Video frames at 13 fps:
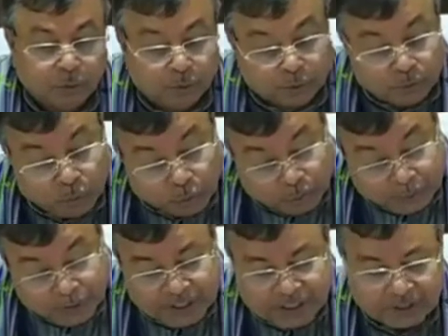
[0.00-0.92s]
মোট
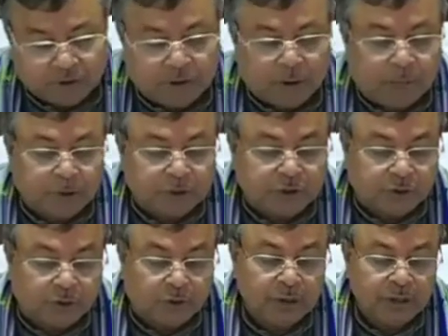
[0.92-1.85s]
পিটিশন জমা পড়েছিল
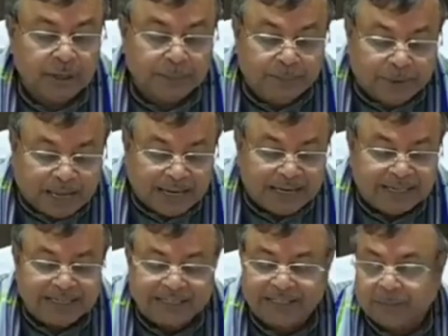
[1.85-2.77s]
বিয়াল্লিশ
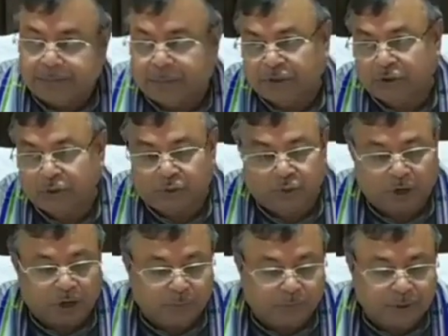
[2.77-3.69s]
হাজার পাঁচশো
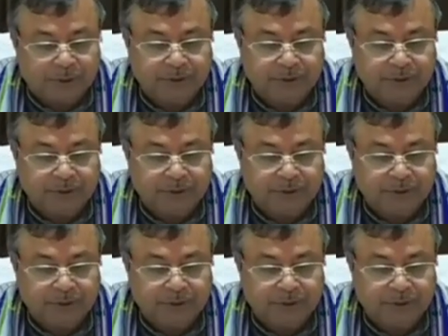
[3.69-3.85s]
চুরানব্বই